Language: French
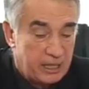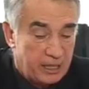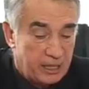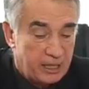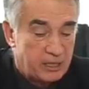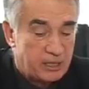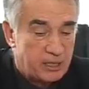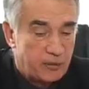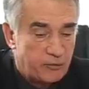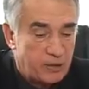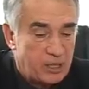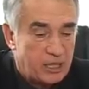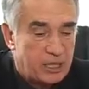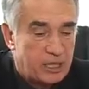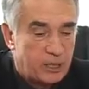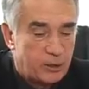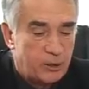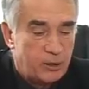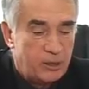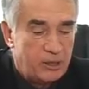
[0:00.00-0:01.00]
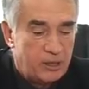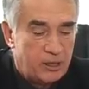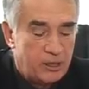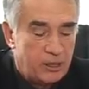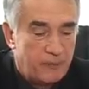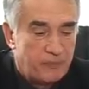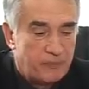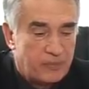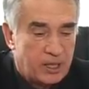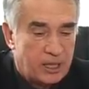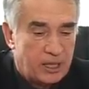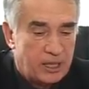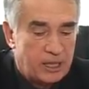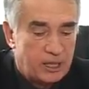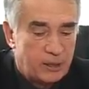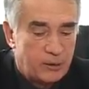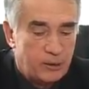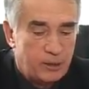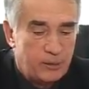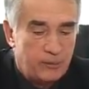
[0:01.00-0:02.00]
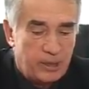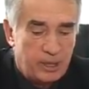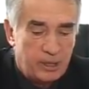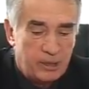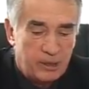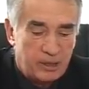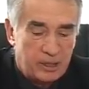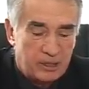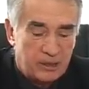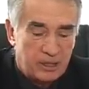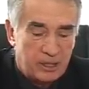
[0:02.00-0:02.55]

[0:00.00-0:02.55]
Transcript: Et c'est vrai que l'école, l'école maintenant est,